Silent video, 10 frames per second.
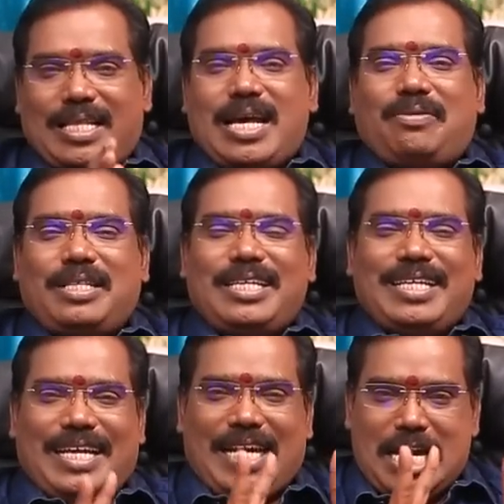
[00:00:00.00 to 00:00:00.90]
அதாவது
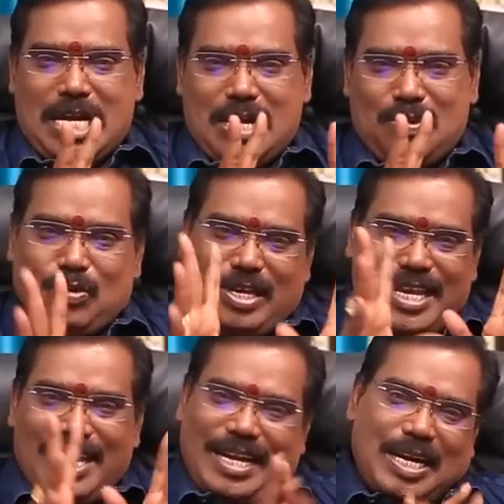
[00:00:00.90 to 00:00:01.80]
ரெண்டு
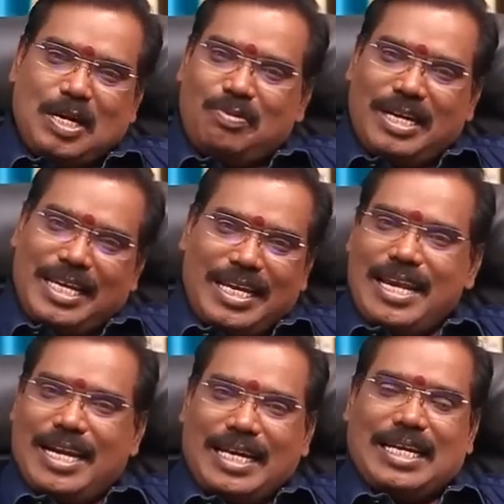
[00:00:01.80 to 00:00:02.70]
முக்கிய நிகழ்வுகள்
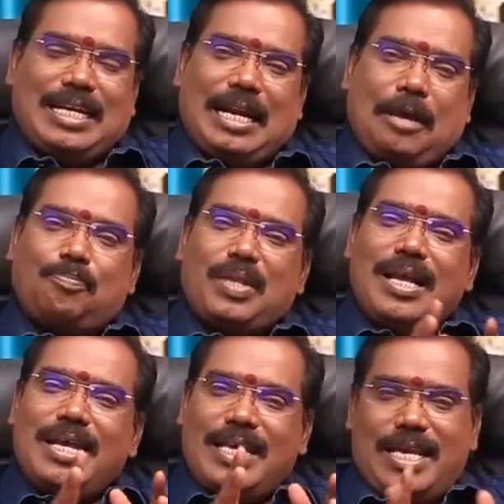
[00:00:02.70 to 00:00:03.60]
இங்கே நடக்கின்றன
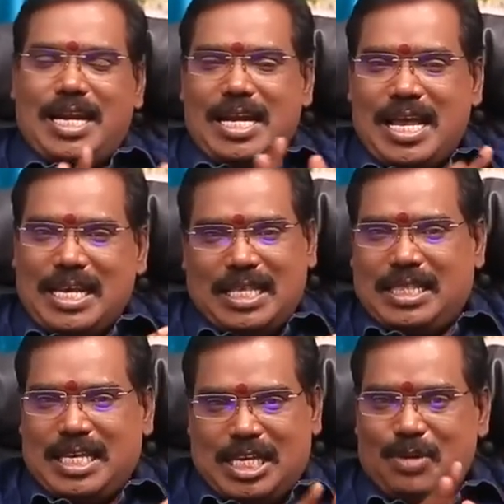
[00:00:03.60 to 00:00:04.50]

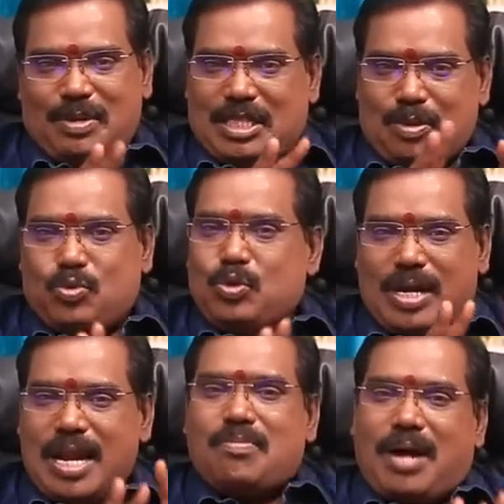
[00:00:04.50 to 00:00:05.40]
இரண்டாயிரத்தி இருபத்தி
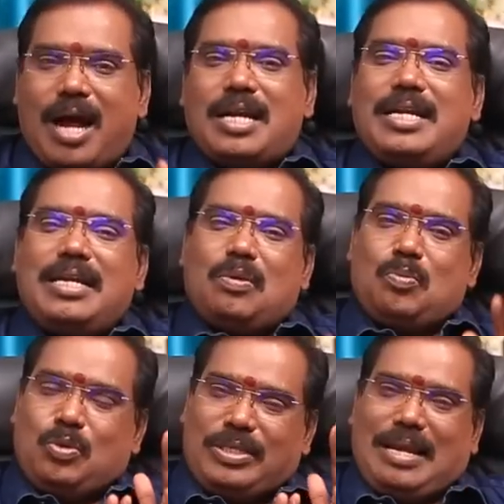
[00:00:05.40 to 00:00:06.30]
மூன்றாம் ஆண்டின்
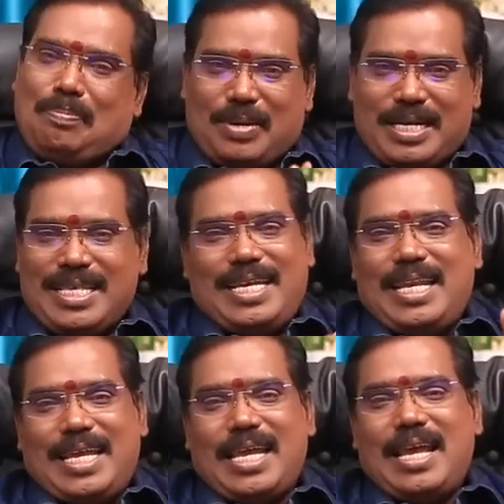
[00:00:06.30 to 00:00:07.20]
முதல்
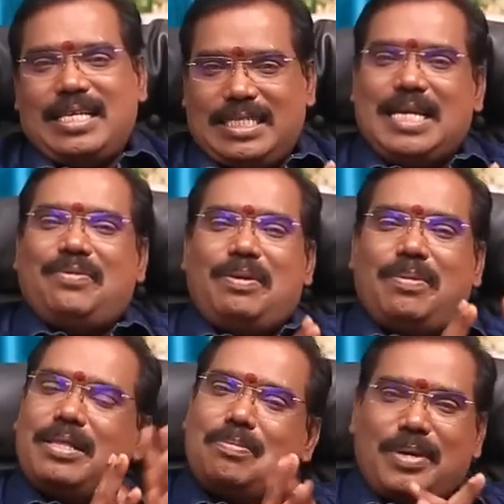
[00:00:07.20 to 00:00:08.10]
பகுதியிலேயே ஜனவரி
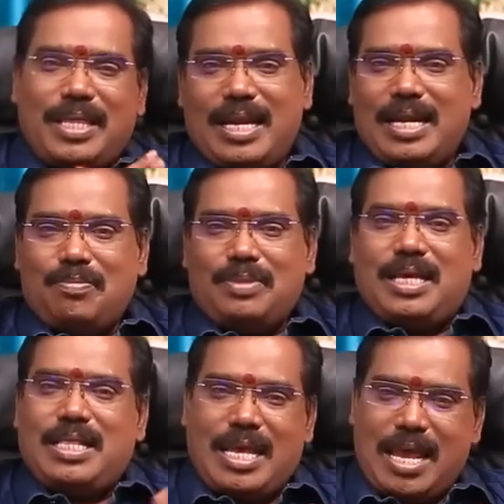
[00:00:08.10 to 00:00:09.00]
மாதம் பதினேழாம்
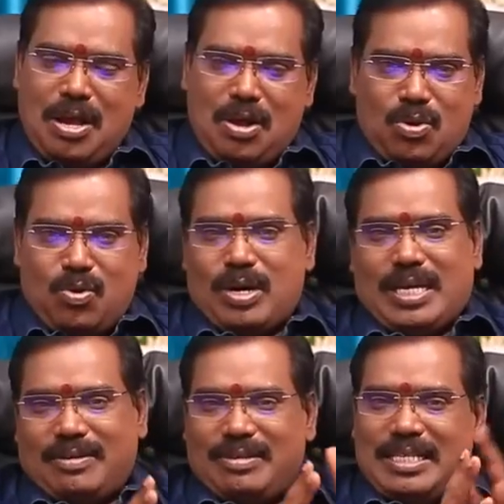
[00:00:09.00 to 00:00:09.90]
தேதியே
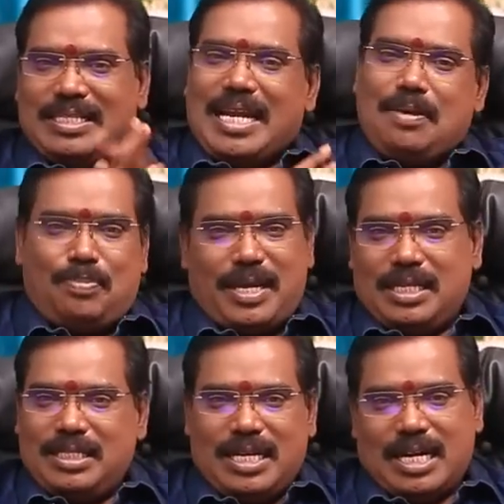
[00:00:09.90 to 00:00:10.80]
உங்களுக்கு வந்து
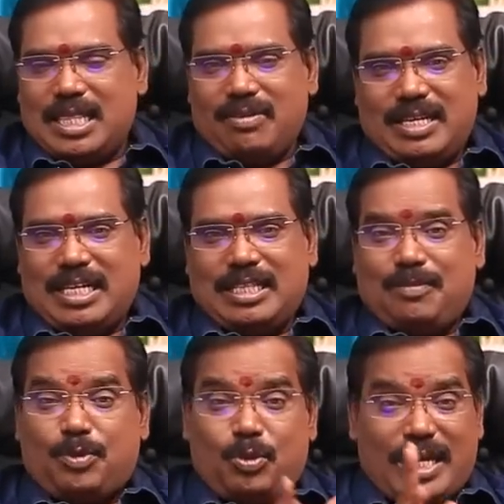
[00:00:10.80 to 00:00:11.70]
சனிப்பெயர்ச்சி நடந்து
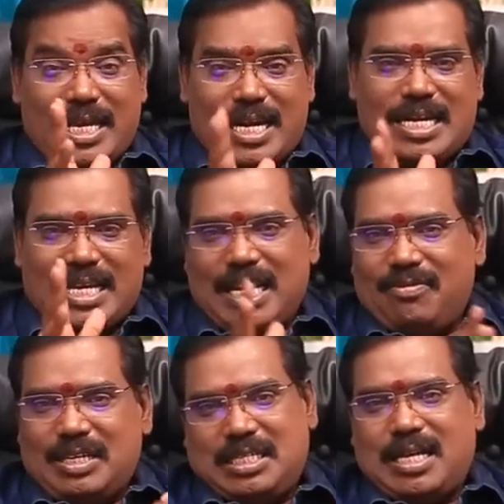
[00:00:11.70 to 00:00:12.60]
விடுகிறது ஒரு இரண்டரை
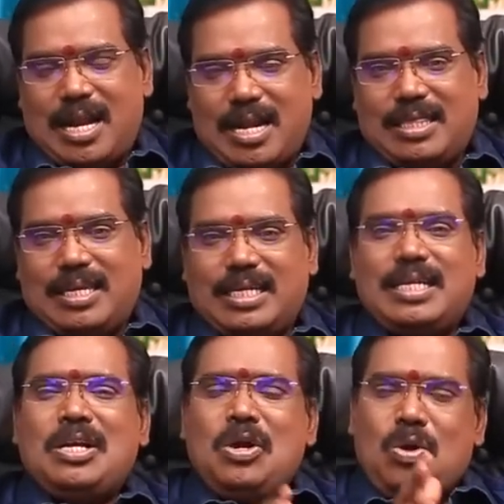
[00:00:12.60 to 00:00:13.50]
வருஷ
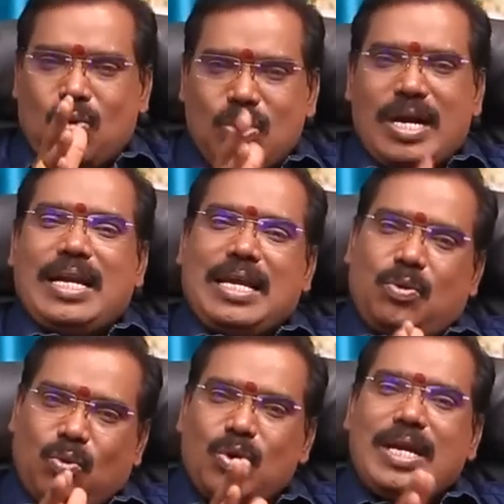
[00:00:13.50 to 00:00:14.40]
காலத்திற்கு உங்களை
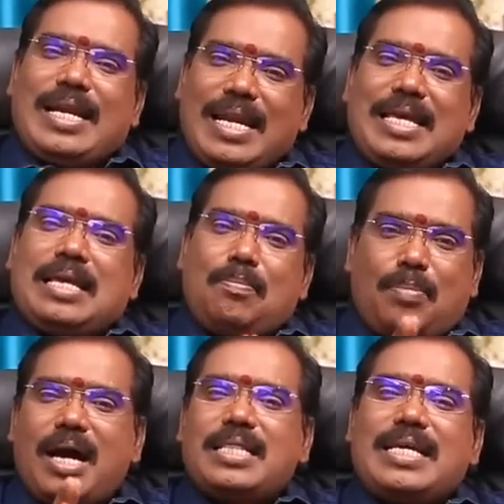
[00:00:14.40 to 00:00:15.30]
ஒரு நிலையில்
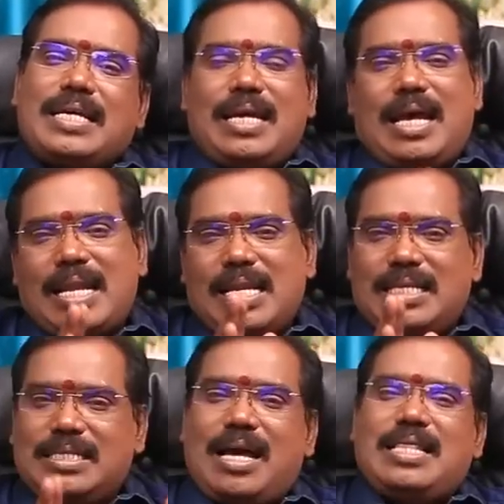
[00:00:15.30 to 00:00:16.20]
பாதிக்க
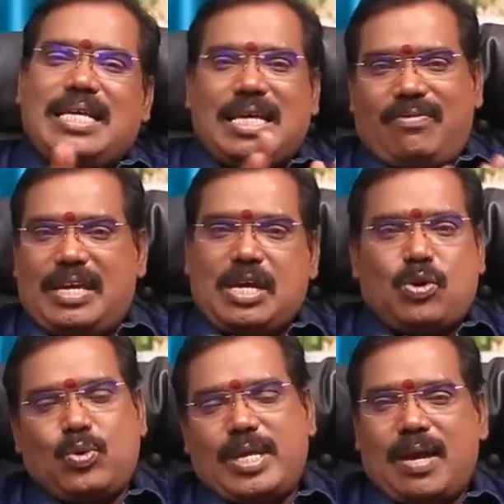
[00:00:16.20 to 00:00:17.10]
அல்லது சாதிக்க
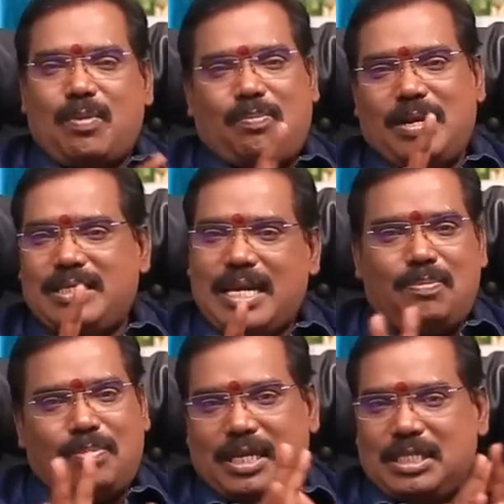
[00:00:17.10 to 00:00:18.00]
வைக்கக்கூடிய அமைப்பில்
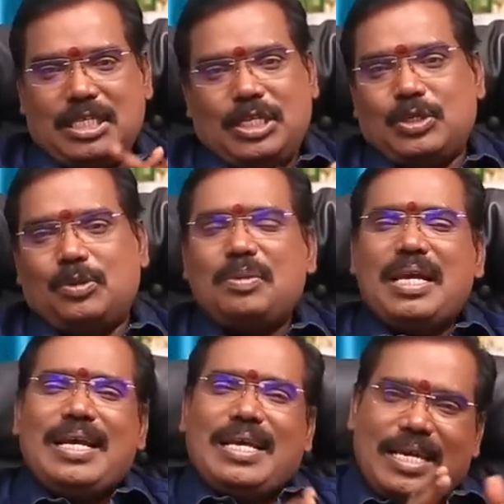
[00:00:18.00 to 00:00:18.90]
சனிப்பெயர்ச்சி இருக்கும்
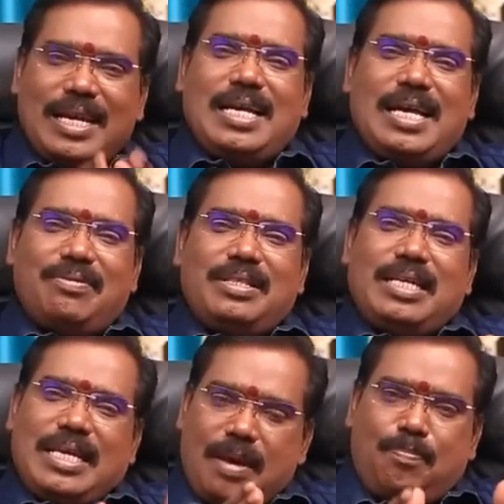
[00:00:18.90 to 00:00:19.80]
இரண்டாவது
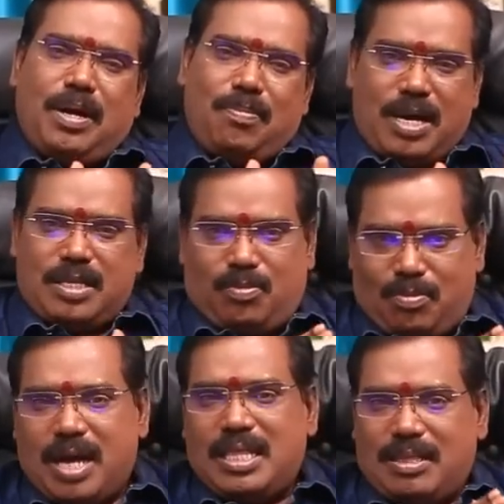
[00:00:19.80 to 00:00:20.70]
ஏப்ரல் மாதம்
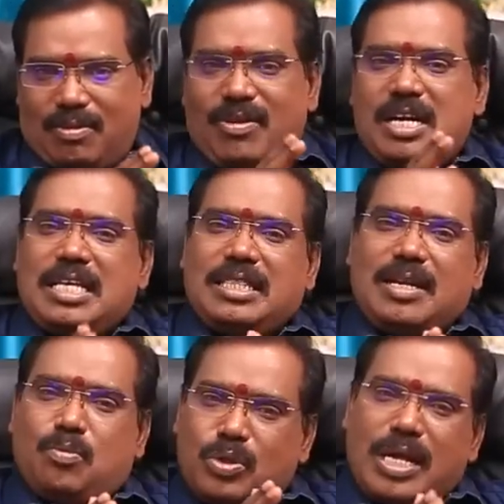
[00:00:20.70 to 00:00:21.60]
மாத
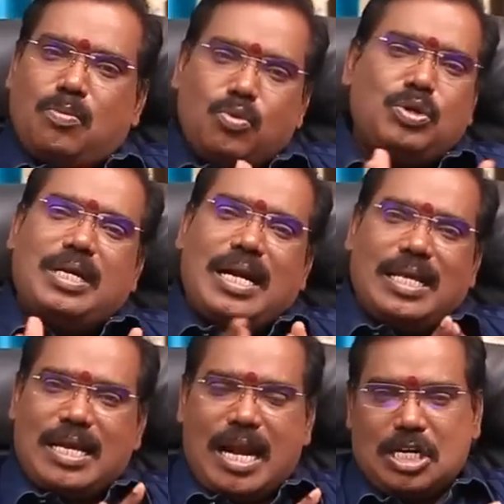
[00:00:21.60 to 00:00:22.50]
வருடத்தின் முதல் மூன்று
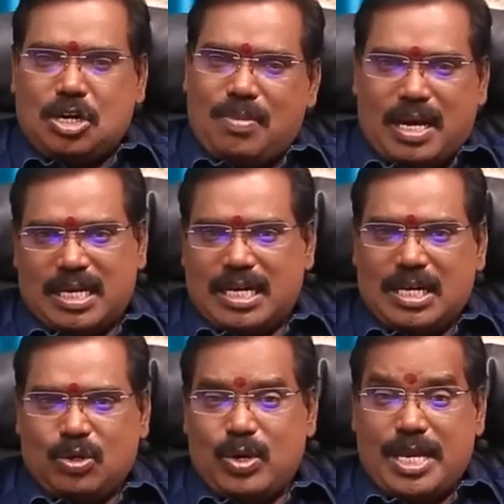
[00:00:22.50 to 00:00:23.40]
அல்லது நான்கு
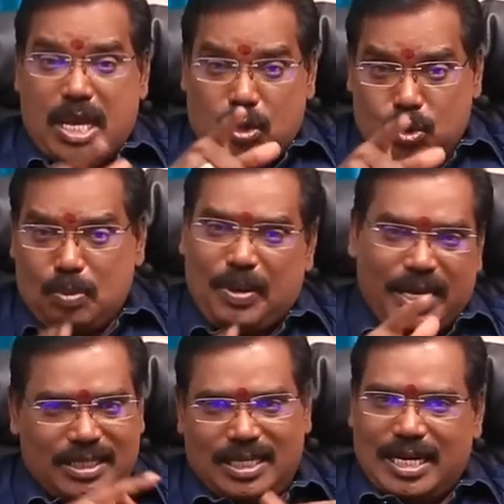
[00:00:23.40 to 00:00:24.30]
மாதங்களுக்குள்ளேயே குரு
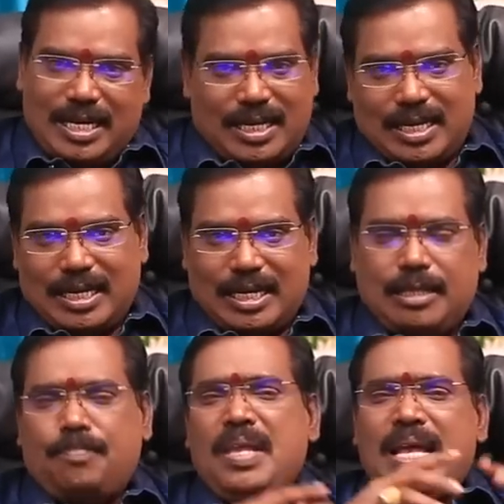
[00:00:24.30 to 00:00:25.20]
பயிற்சி நடக்க
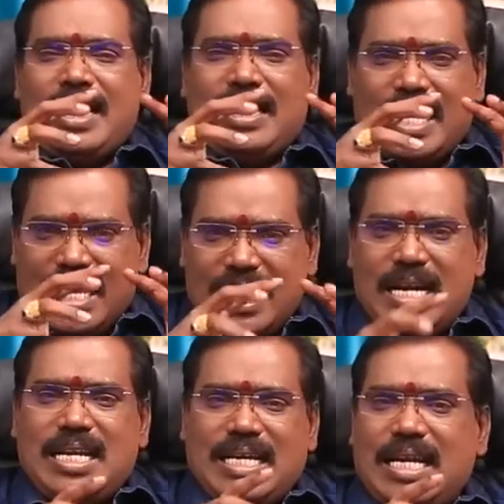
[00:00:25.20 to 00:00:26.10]
இருக்கிறது இந்த
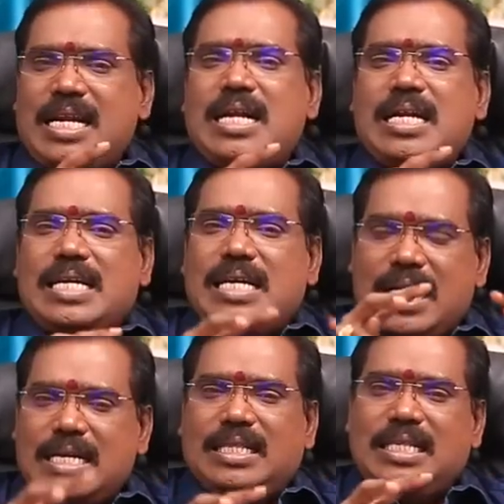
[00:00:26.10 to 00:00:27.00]
இரண்டு கிரகங்களுக்கு
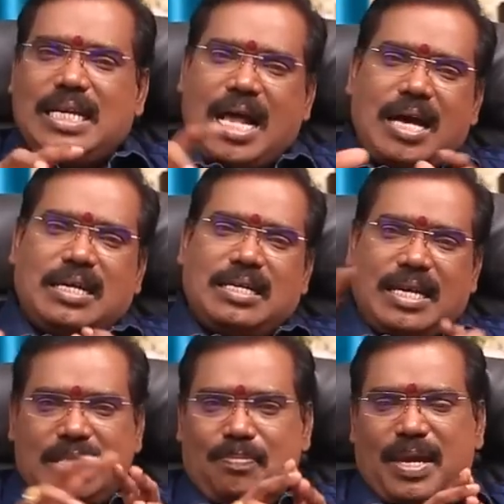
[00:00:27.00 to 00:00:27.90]
அடுத்து ராகு
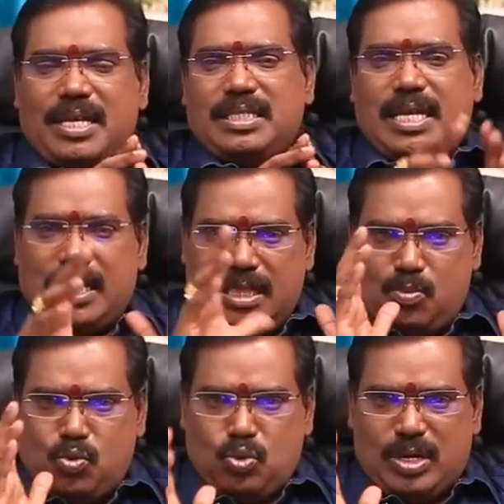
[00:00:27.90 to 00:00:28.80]
கேது பயிற்சி
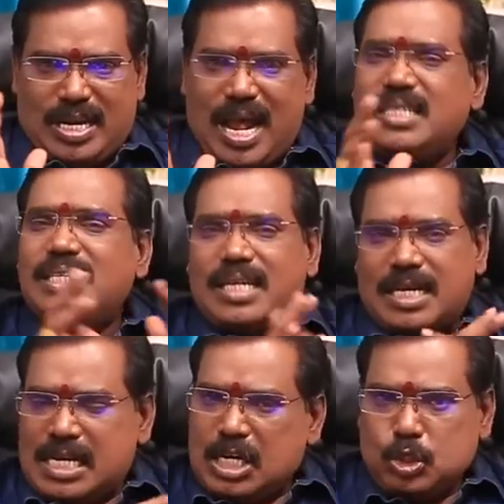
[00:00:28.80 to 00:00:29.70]
இந்த மூன்று ராஜ
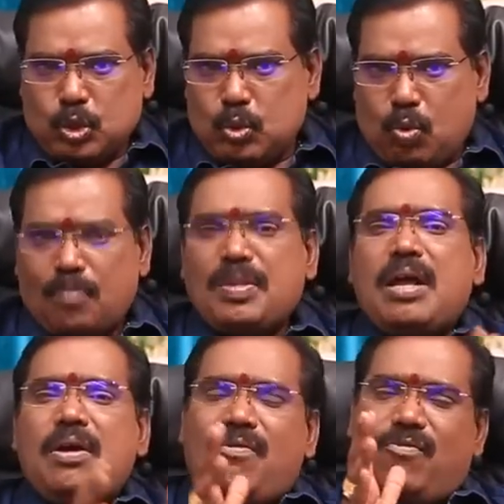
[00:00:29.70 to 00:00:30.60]
கிரகங்கள்னு சொல்லுவோம்
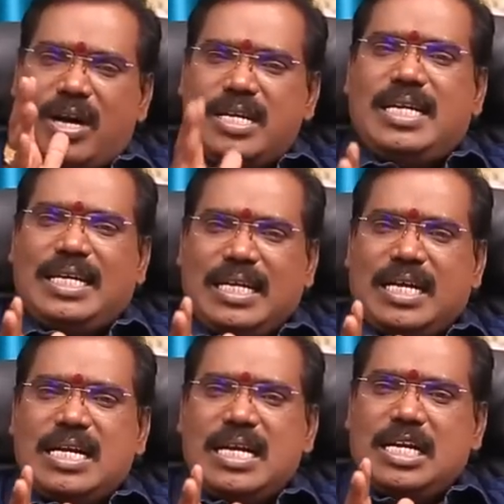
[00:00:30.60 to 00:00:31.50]
வருட
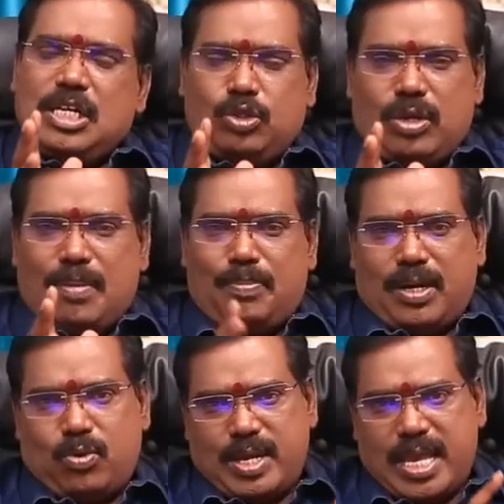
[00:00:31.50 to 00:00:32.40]
கிரகங்கள் என்று
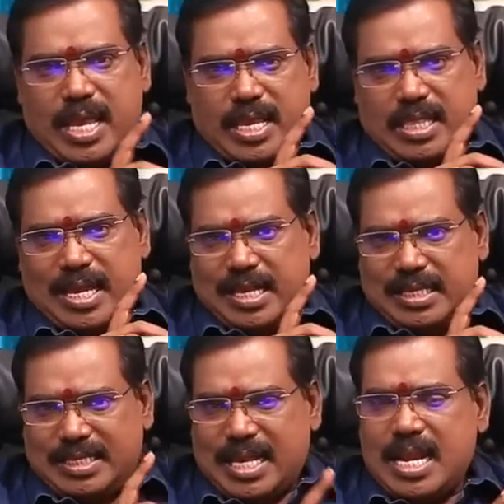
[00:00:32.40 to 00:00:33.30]
சொல்லப்படக்கூடிய இந்த
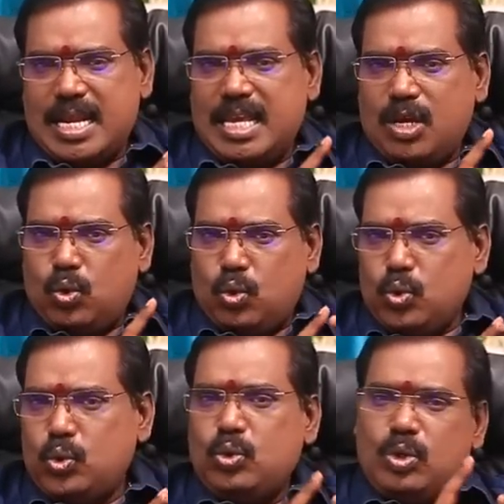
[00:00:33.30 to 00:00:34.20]
சனி
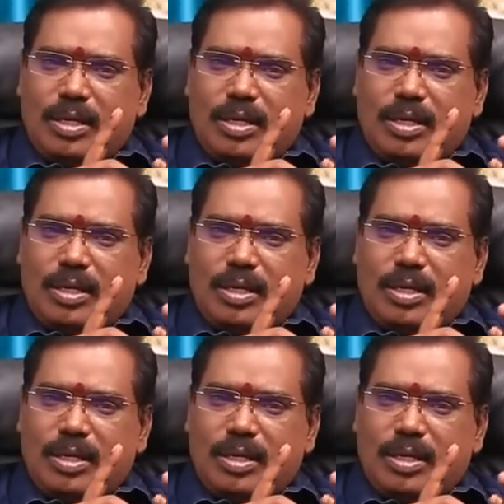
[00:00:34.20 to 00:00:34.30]
குரு